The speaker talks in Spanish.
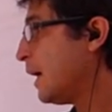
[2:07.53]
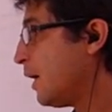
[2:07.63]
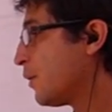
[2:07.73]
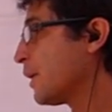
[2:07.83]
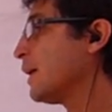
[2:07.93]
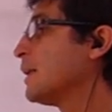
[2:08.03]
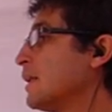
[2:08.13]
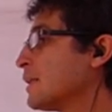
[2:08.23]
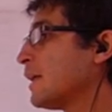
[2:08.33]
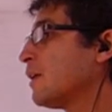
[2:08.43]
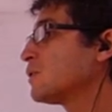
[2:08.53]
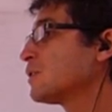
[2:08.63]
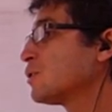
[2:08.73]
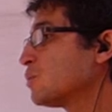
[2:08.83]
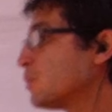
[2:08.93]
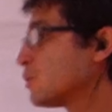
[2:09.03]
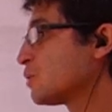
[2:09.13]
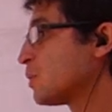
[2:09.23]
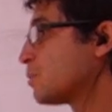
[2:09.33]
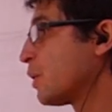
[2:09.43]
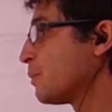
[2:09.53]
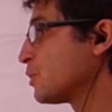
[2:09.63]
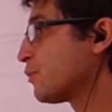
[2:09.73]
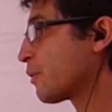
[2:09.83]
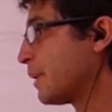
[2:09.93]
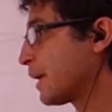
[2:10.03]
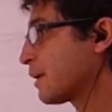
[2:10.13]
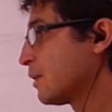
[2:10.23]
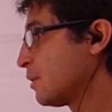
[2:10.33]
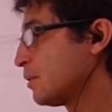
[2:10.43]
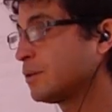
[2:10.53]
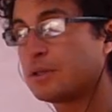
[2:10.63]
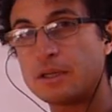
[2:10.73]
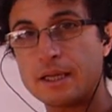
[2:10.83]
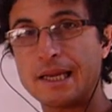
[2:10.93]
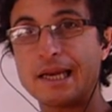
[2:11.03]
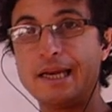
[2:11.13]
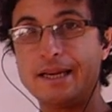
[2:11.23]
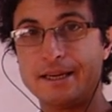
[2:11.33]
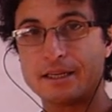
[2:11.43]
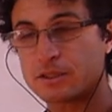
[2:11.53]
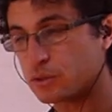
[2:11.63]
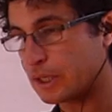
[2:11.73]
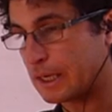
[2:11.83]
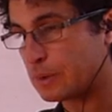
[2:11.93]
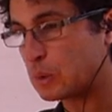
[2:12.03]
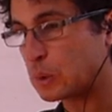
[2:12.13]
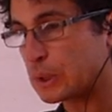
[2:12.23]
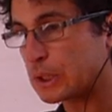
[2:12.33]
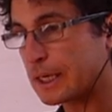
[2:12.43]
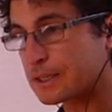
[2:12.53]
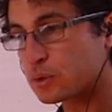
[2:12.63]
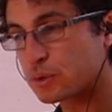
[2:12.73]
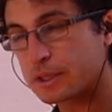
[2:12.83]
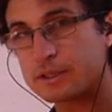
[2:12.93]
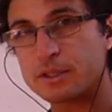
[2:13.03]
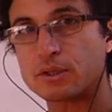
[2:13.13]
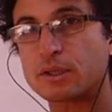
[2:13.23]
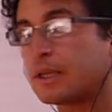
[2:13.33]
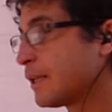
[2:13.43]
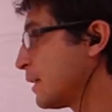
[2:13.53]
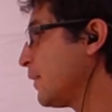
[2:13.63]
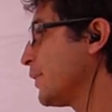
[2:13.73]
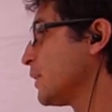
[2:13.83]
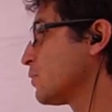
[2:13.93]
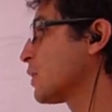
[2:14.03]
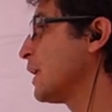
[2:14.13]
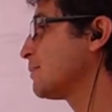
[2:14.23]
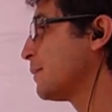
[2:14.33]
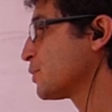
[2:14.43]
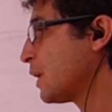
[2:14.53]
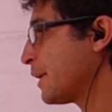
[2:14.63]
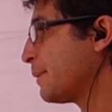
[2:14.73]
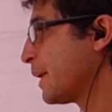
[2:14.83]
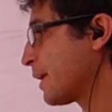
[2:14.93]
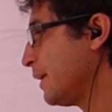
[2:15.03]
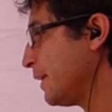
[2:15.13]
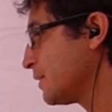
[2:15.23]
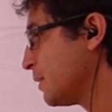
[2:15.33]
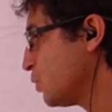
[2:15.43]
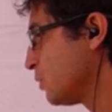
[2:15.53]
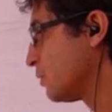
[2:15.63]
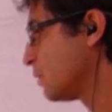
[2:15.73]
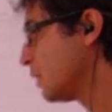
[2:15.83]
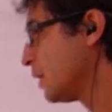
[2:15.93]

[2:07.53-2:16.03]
Ahora, dados estos puntos, pues podemos formar líneas, o sea, una sucesión de eventos que las vamos a llamar líneas de mundo.